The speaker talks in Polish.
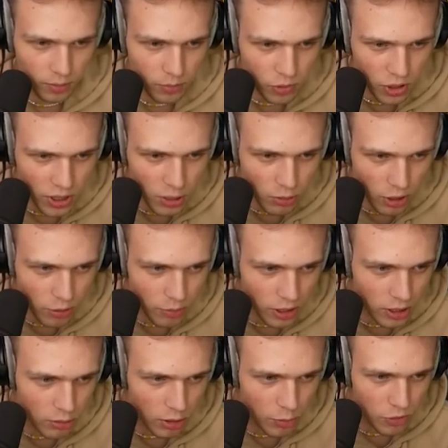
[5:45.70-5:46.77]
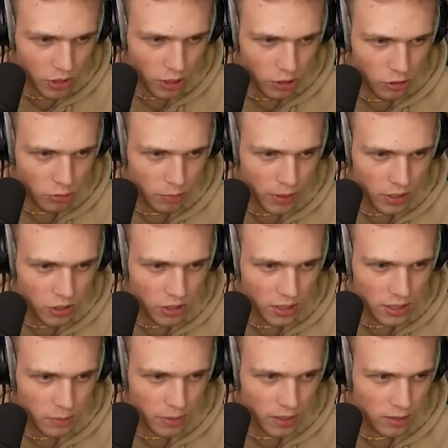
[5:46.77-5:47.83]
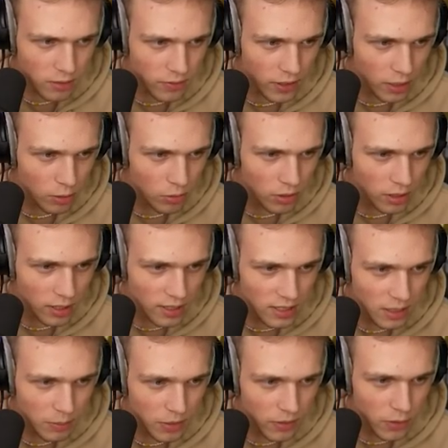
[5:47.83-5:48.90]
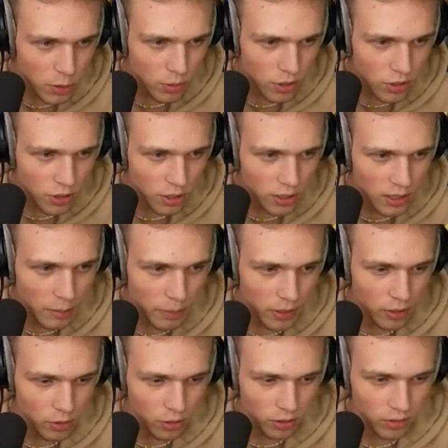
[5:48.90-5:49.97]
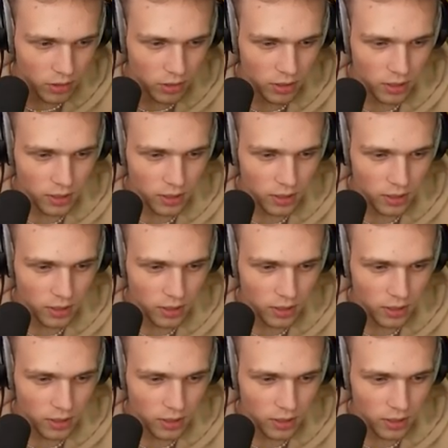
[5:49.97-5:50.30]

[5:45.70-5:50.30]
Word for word: Przysłać moich złych przyjaciół, będzie nas bardzo wielu i następnie wysłać ich na palionowo.